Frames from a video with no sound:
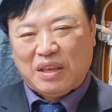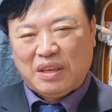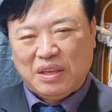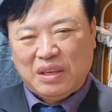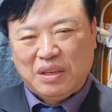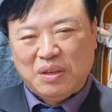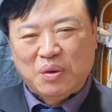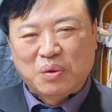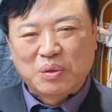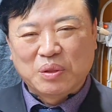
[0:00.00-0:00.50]

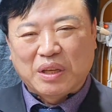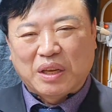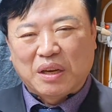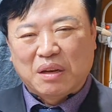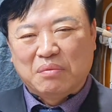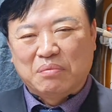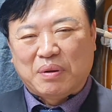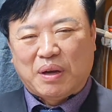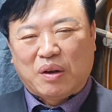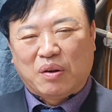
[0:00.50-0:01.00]
이
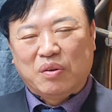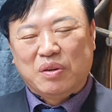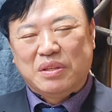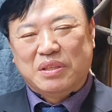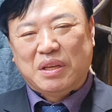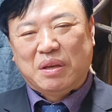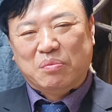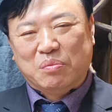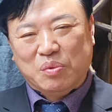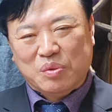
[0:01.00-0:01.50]
용달은 바로
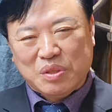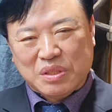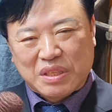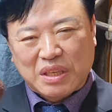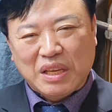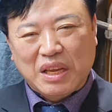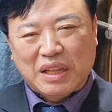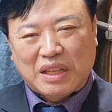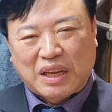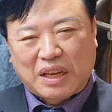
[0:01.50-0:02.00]
이제
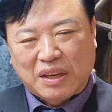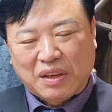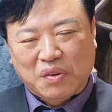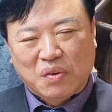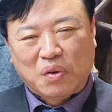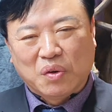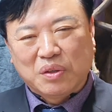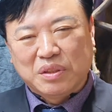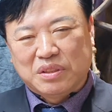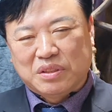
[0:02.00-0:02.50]
문서의
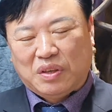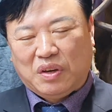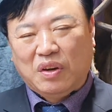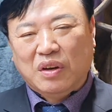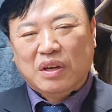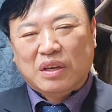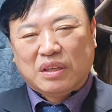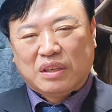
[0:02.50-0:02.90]
달이고 그죠?